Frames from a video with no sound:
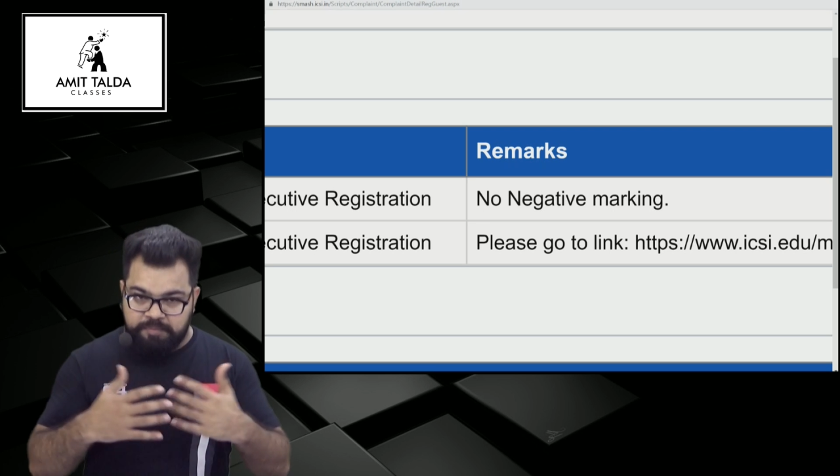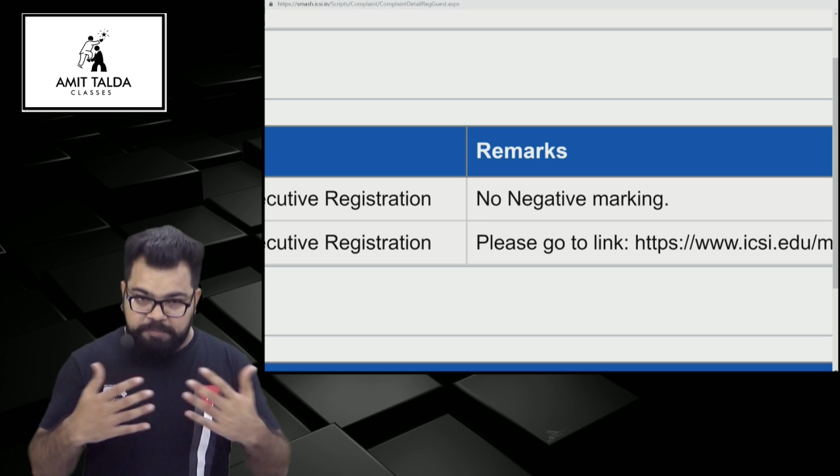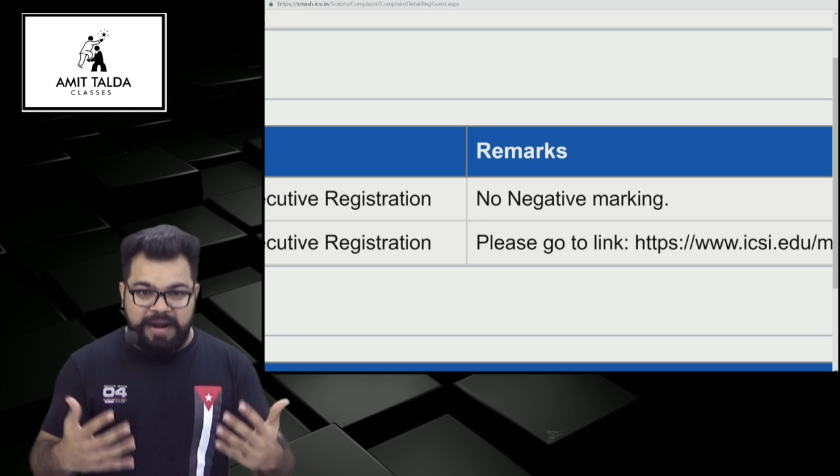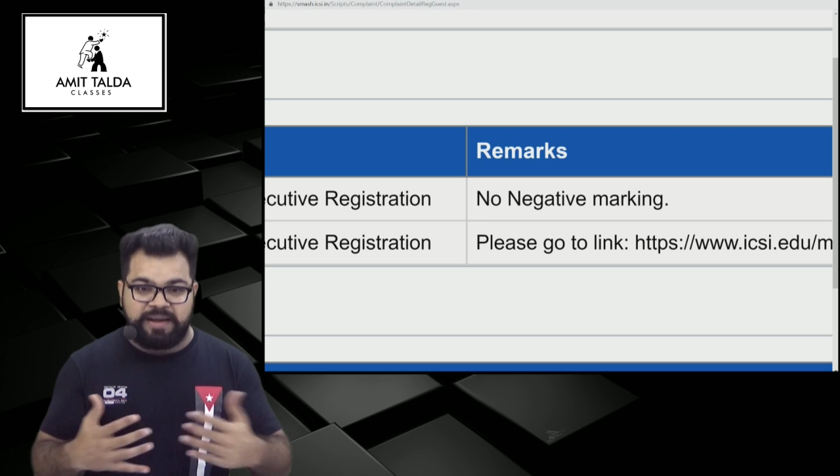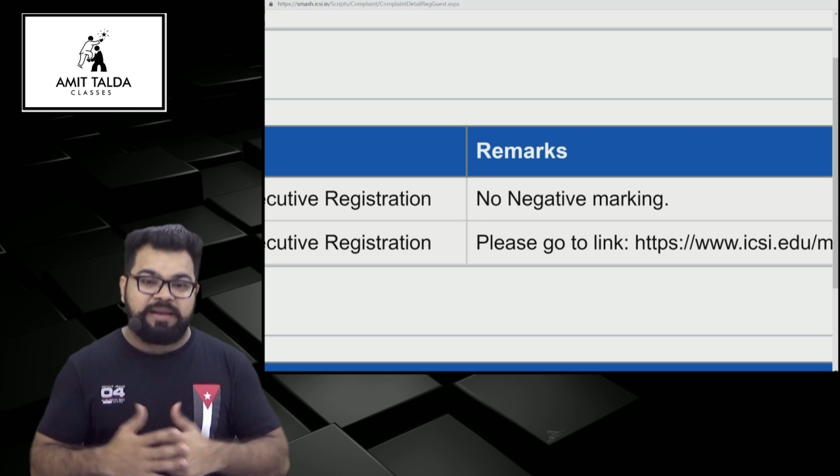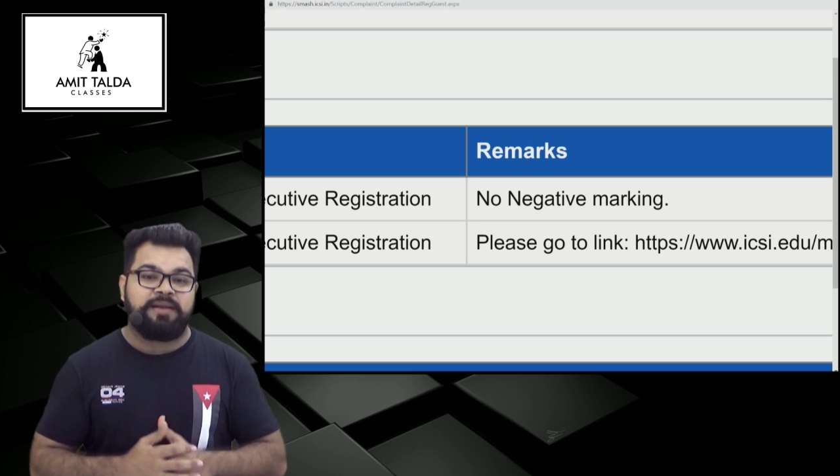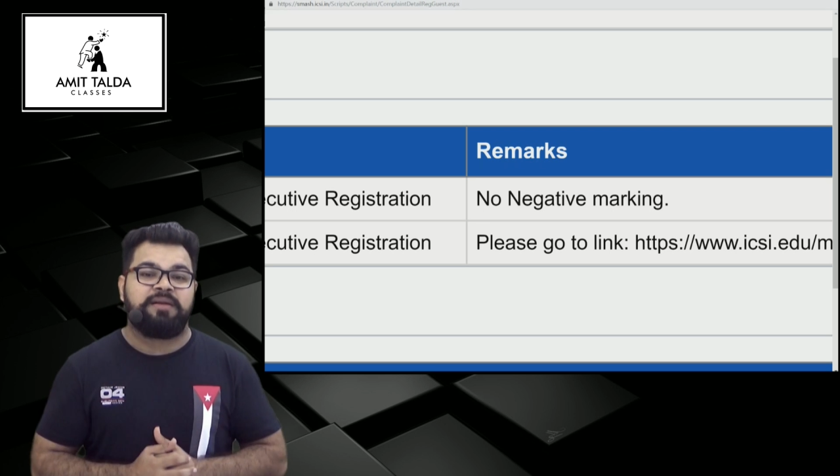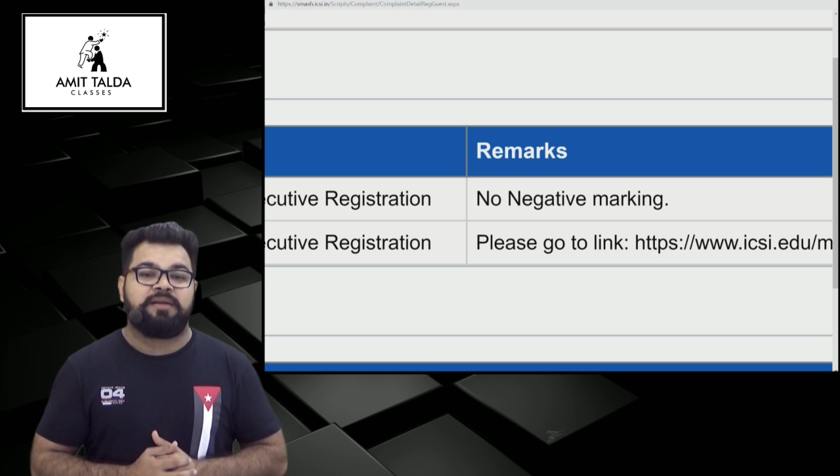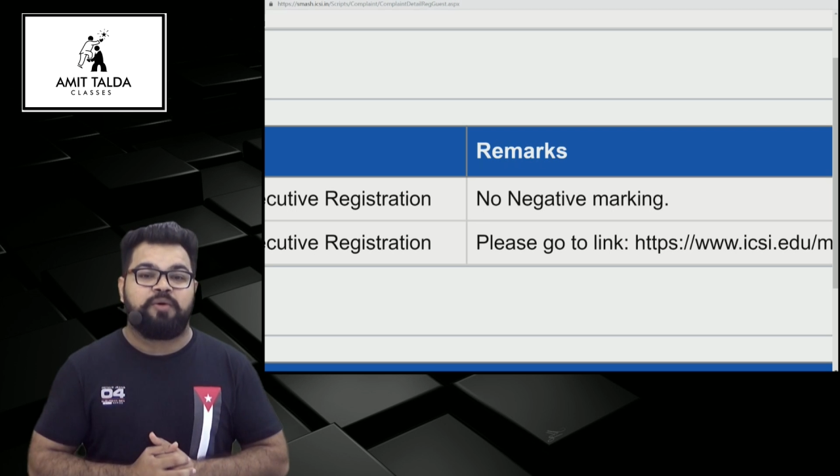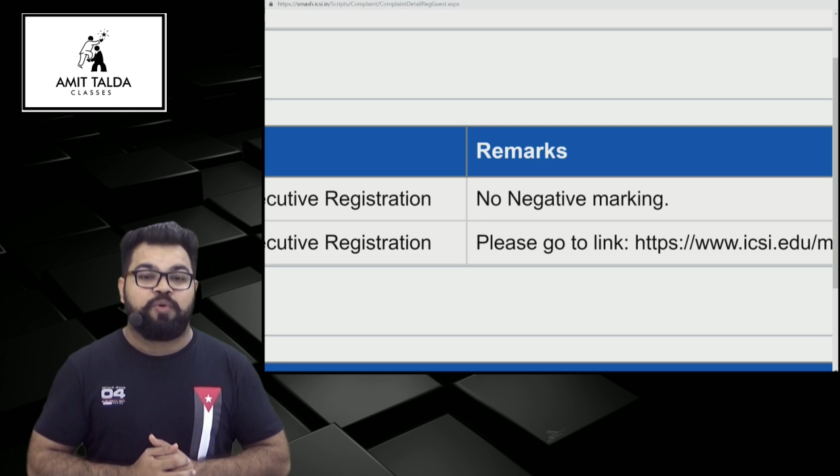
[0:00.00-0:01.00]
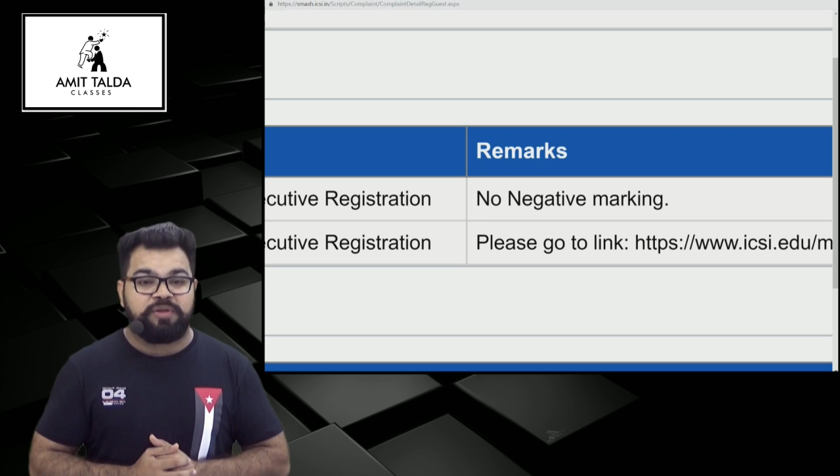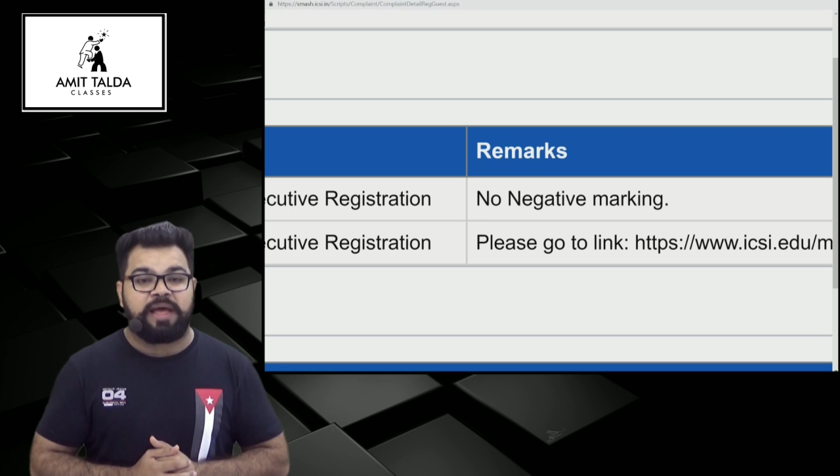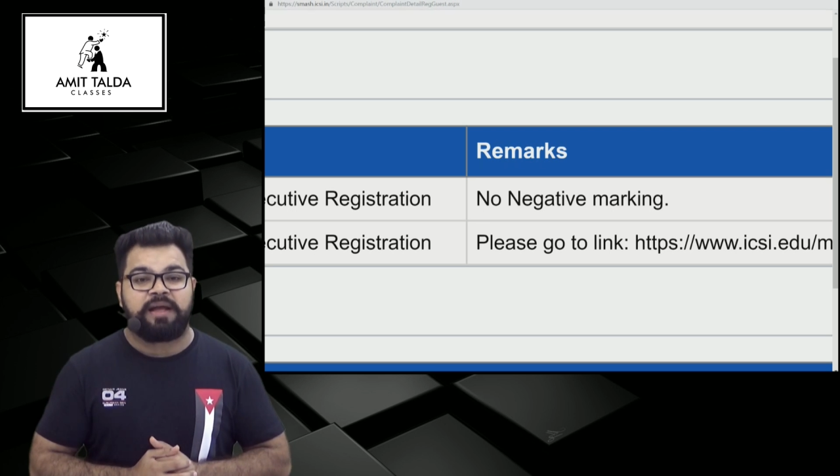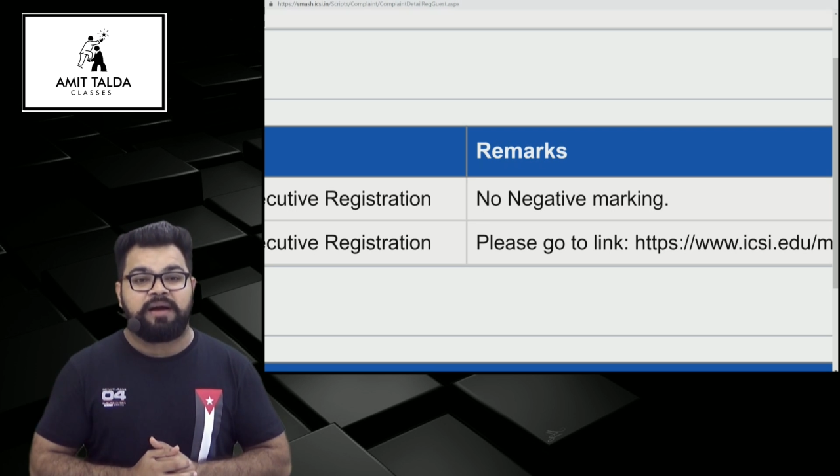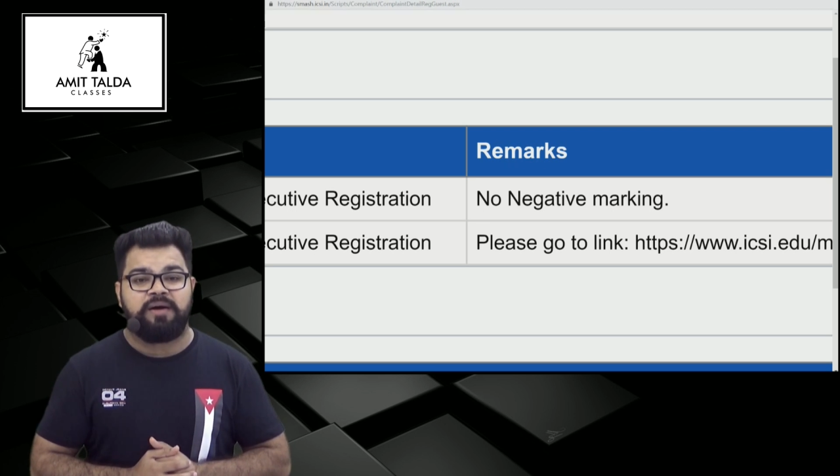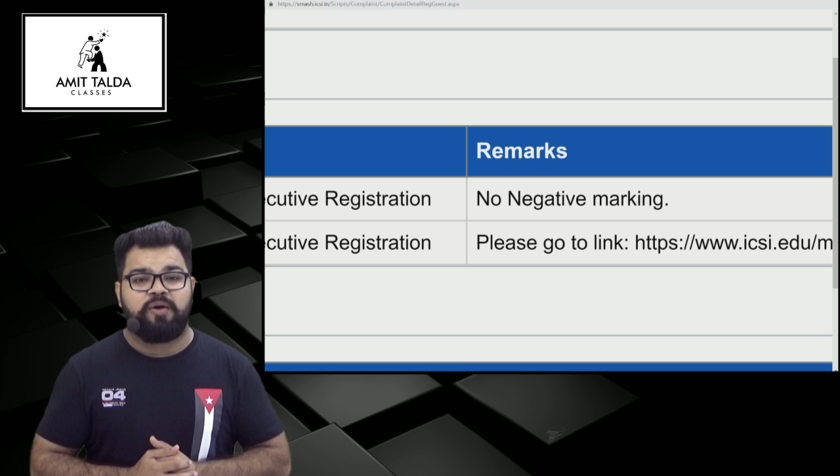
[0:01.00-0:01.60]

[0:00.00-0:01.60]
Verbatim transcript: पैटर्न हो जाएगा